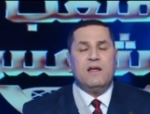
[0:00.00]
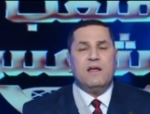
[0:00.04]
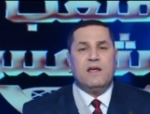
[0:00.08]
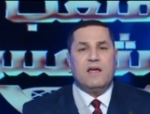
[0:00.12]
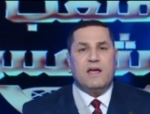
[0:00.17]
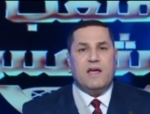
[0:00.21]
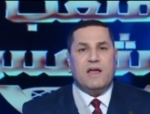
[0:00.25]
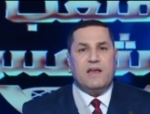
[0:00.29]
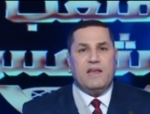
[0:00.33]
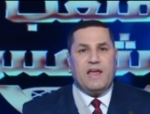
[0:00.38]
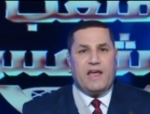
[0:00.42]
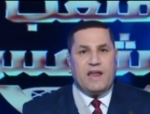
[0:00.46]

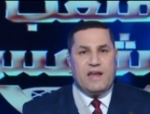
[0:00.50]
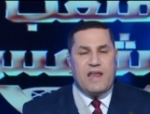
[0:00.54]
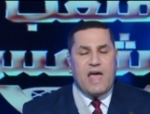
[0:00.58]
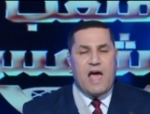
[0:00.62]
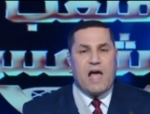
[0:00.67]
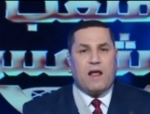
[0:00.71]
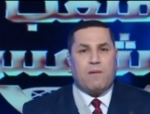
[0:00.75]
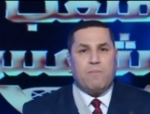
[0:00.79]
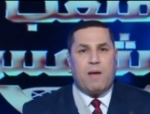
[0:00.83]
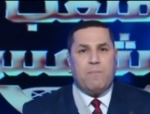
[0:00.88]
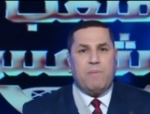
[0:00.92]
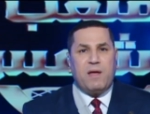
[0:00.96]

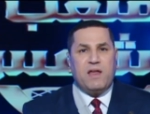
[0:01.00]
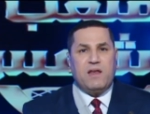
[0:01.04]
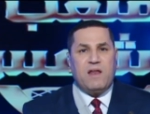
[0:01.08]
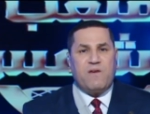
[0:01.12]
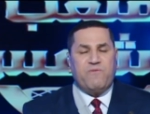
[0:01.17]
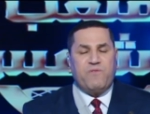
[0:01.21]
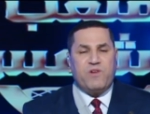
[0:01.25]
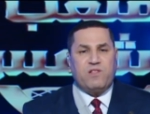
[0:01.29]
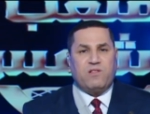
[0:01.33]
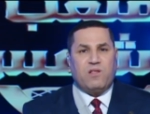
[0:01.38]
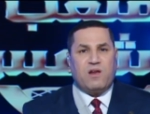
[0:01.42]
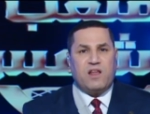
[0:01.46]
العلاج ما
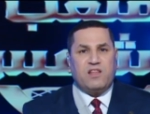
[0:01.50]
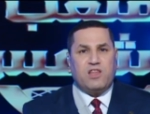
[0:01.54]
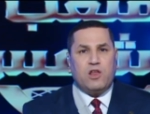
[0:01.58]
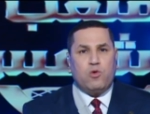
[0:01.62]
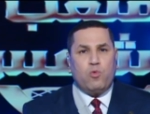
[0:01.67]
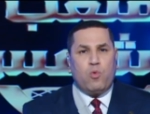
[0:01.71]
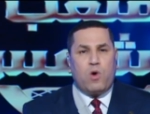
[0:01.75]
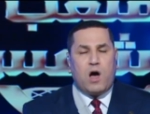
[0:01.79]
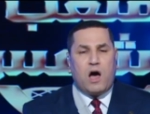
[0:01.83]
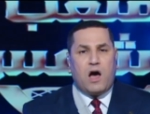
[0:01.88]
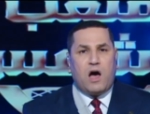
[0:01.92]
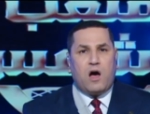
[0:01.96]
بين
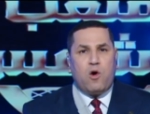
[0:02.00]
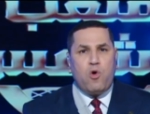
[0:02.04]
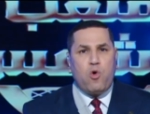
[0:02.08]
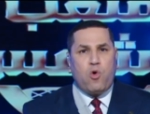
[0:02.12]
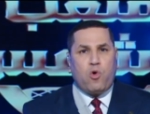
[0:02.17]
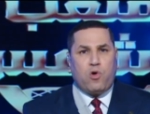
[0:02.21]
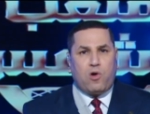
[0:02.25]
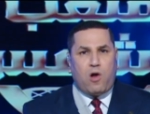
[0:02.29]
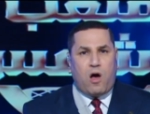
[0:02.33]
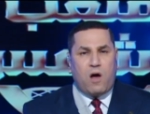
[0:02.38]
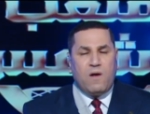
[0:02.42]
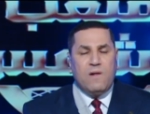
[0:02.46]
فتره
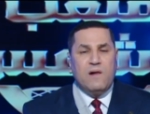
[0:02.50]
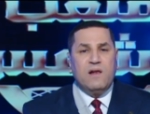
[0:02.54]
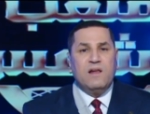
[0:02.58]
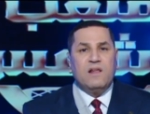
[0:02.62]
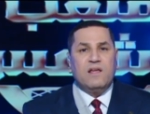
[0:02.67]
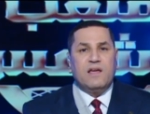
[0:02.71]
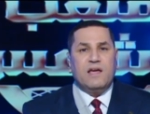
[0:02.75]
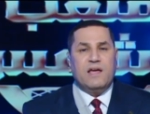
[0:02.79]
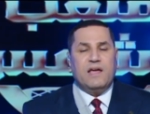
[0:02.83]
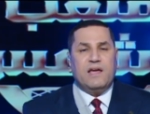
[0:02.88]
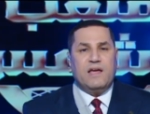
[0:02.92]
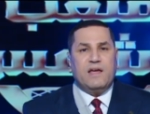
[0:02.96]
واخرى
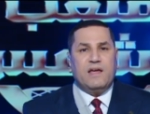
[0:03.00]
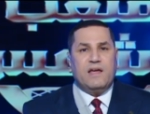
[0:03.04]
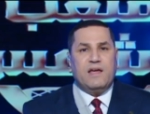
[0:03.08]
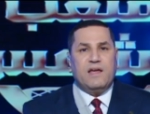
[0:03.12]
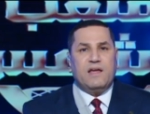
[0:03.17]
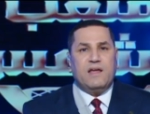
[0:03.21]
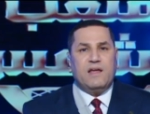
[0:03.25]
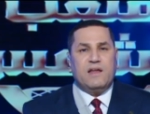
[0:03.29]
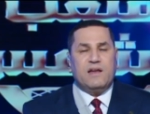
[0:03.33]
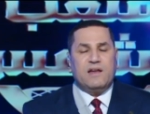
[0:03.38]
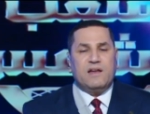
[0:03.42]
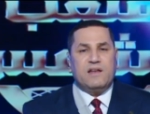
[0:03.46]

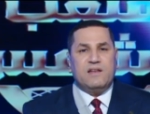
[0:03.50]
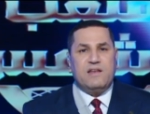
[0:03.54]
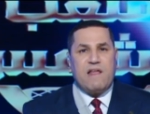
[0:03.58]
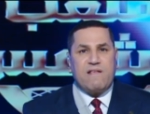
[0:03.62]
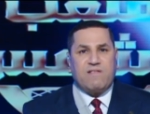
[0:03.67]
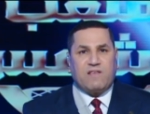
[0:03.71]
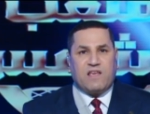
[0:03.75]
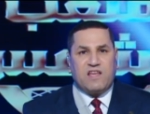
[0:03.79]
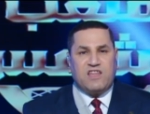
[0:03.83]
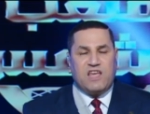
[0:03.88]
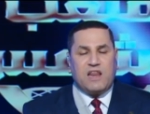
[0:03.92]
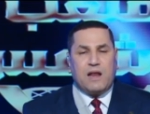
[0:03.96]
آه،
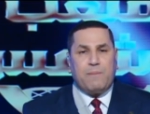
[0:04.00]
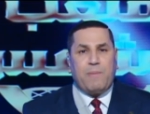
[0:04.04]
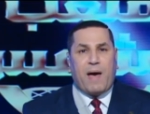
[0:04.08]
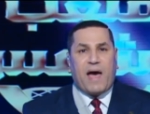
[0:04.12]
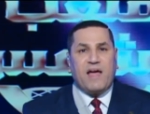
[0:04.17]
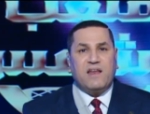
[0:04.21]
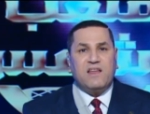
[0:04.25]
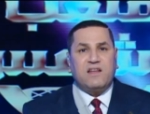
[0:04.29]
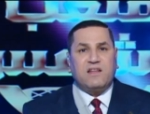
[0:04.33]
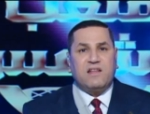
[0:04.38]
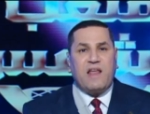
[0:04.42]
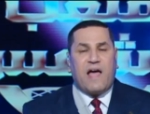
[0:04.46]
ناس كثيره
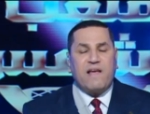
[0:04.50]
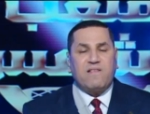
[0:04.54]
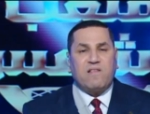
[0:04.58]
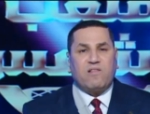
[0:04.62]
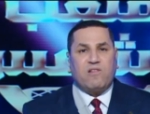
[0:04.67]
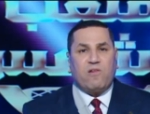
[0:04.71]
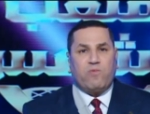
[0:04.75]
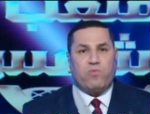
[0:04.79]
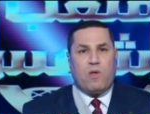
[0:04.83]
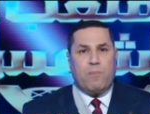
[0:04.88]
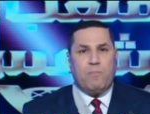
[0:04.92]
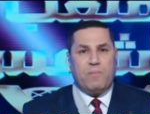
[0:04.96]
بعتت لي عايزه
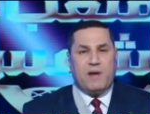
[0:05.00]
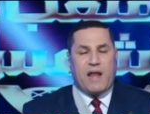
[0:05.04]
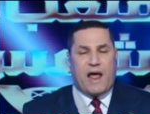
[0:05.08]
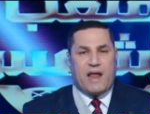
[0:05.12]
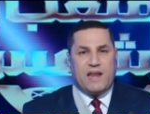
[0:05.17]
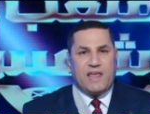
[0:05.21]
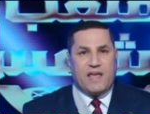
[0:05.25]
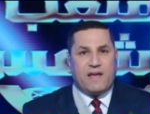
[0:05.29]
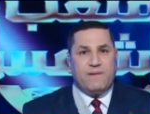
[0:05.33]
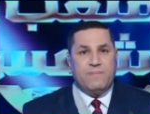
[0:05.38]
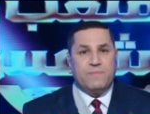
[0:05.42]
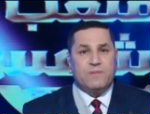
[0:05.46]
تطمن
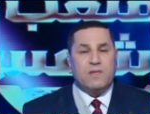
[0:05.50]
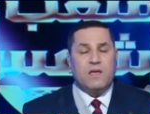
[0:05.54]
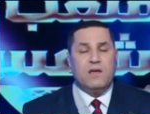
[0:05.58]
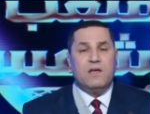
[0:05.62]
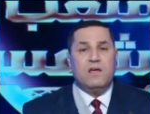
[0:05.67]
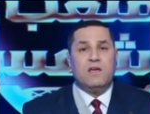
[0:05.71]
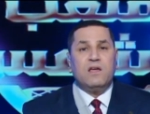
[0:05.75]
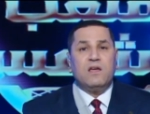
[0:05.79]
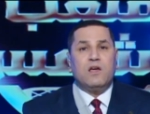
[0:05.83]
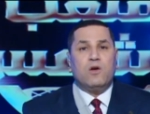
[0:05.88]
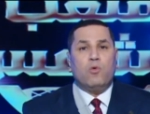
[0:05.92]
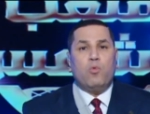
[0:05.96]
عليه
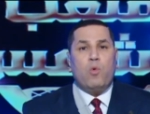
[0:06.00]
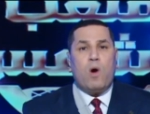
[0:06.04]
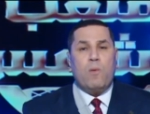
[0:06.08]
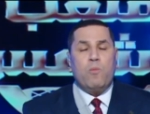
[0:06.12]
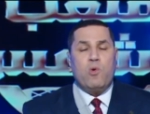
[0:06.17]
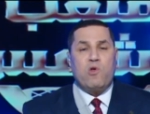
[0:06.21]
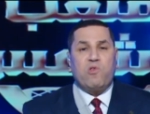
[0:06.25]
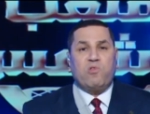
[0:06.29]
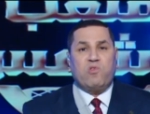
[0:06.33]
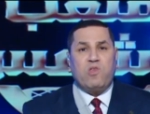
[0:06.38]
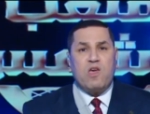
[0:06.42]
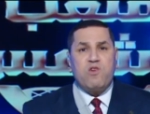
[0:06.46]

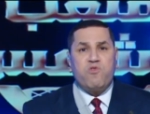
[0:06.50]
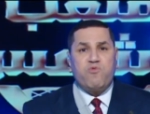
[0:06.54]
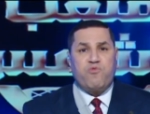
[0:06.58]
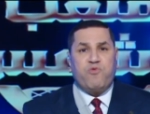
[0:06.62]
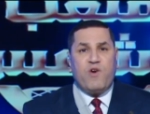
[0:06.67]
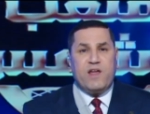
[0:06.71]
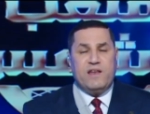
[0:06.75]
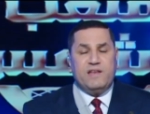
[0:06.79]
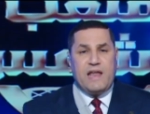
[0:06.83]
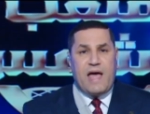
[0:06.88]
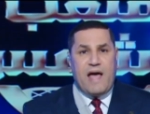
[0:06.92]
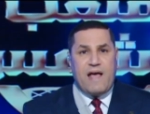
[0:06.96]

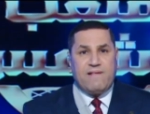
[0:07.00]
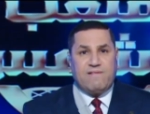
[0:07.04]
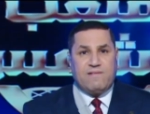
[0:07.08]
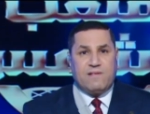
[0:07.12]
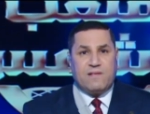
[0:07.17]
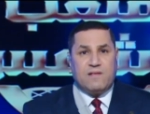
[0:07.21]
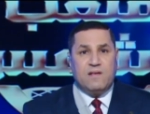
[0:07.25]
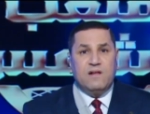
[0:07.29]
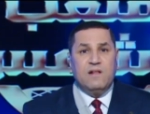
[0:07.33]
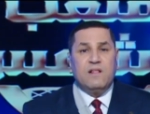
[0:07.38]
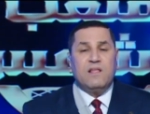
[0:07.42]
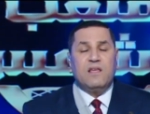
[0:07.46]
ومستشفى
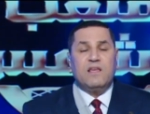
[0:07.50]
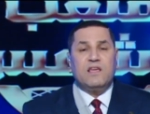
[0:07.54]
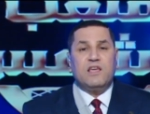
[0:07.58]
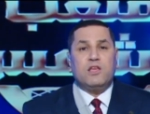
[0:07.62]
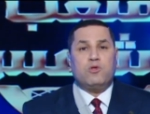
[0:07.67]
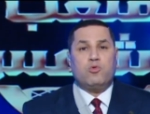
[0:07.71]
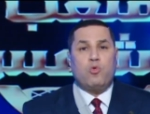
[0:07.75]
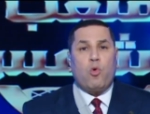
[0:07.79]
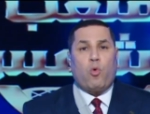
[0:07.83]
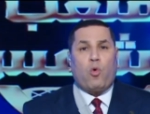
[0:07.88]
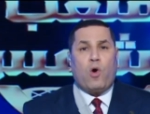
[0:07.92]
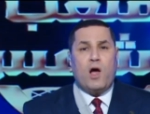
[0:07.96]
الناس
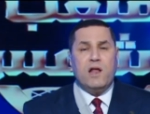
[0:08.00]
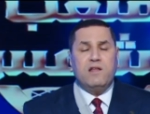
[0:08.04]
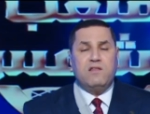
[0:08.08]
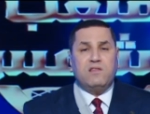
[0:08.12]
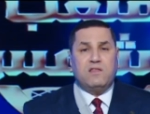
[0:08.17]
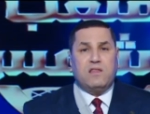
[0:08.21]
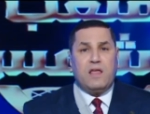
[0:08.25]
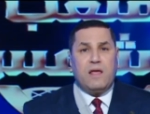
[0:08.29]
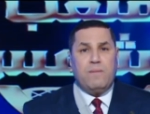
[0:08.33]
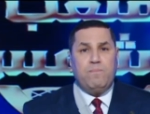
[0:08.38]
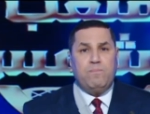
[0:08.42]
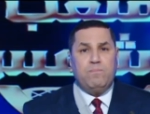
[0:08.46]

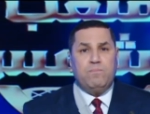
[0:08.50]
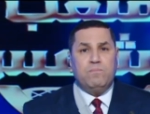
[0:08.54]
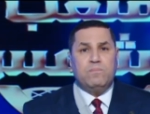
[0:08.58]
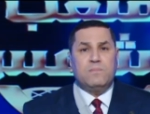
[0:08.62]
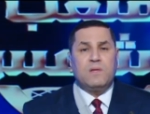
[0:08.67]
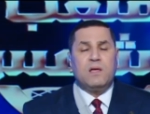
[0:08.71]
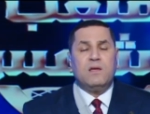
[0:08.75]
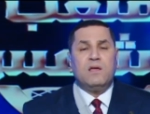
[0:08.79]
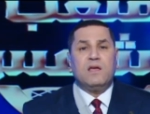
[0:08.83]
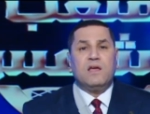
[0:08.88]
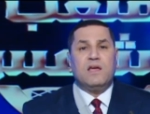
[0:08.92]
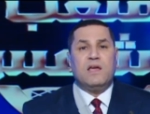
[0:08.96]
تقدم
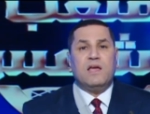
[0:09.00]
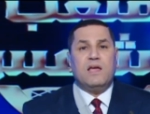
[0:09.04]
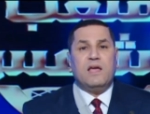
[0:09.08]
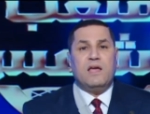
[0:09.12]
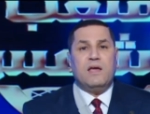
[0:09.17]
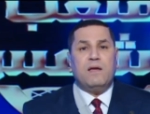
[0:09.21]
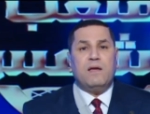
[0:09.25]
آه،